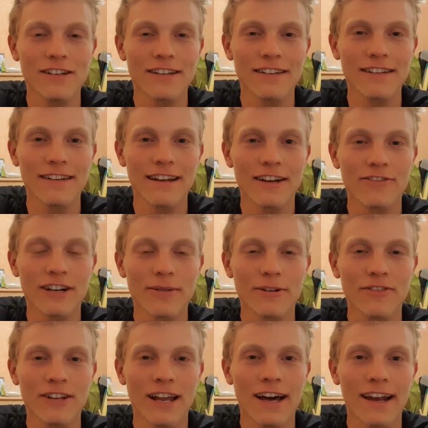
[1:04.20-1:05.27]
dass ich dann auf
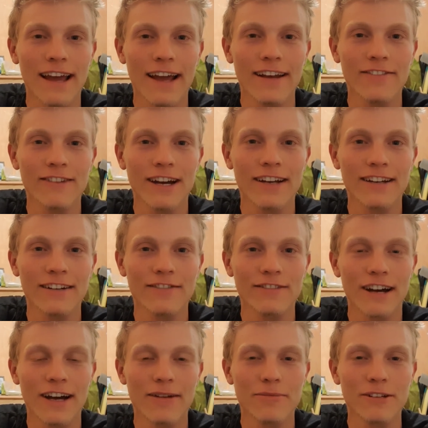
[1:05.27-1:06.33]
einmal wieder alleine
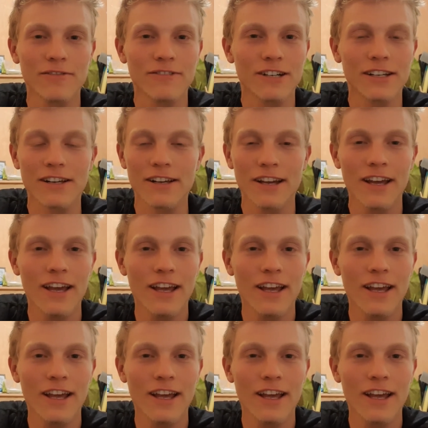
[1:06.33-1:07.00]
weitergefahren bin, weil